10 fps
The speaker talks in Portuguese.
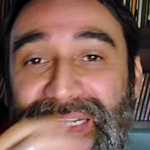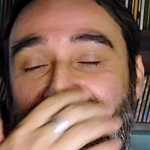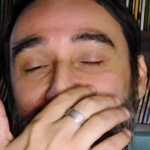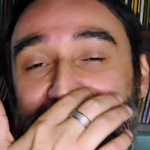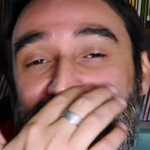
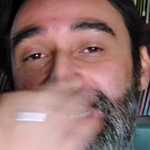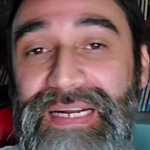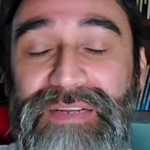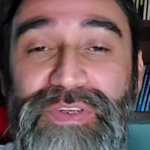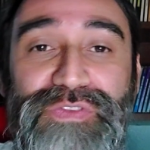né? Para esse
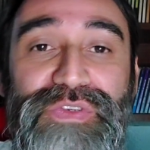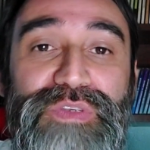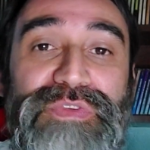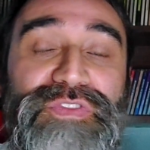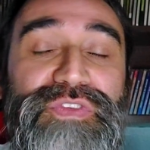carnaval de
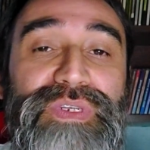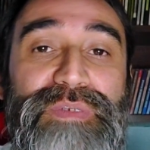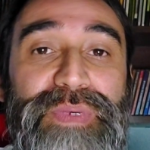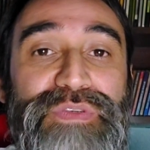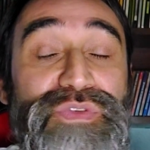2022
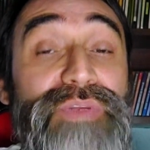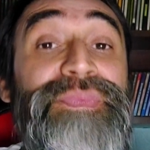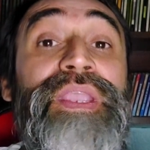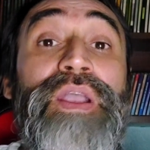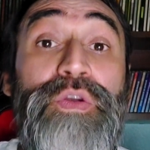que passou.
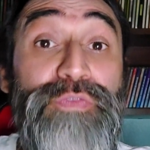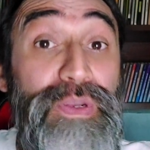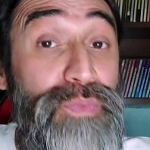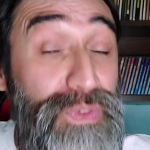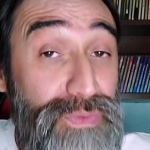
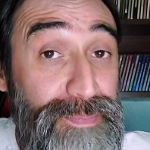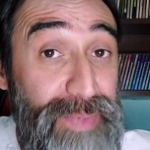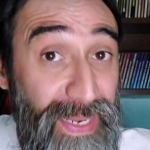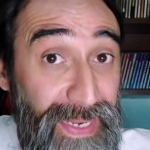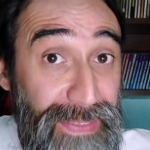Foi muito
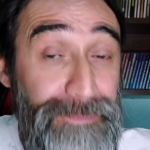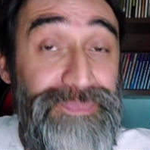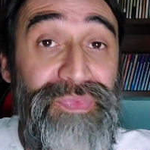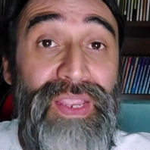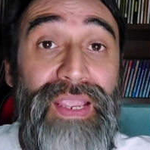bem,
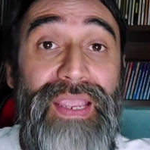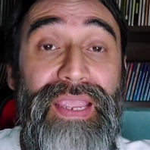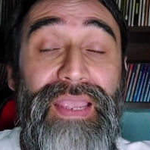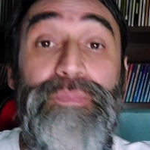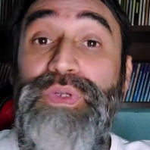
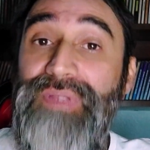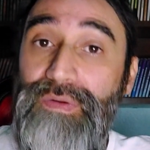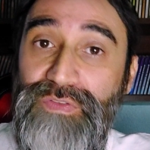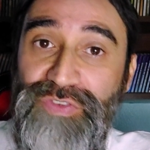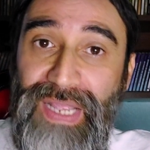é, muito
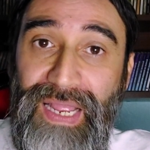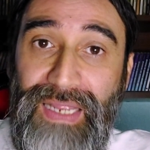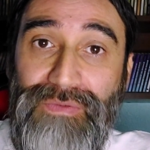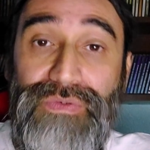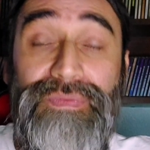
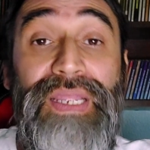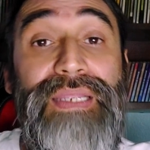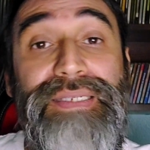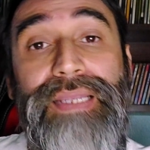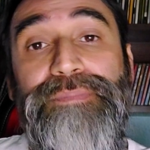elogiado.
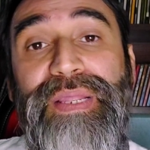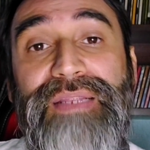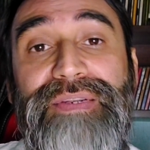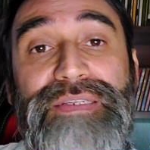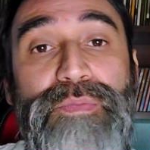E a
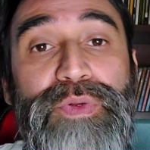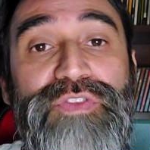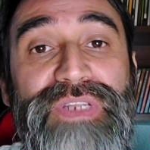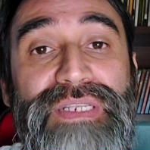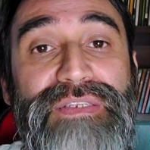Imperatriz
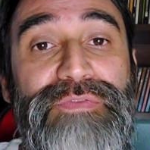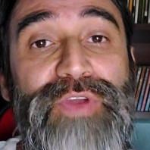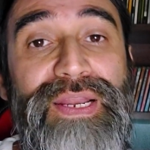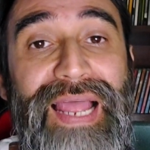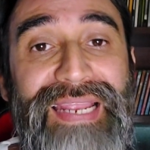Leopoldinense
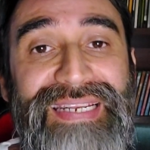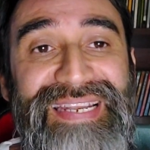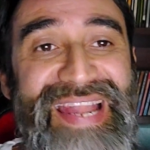foi lá e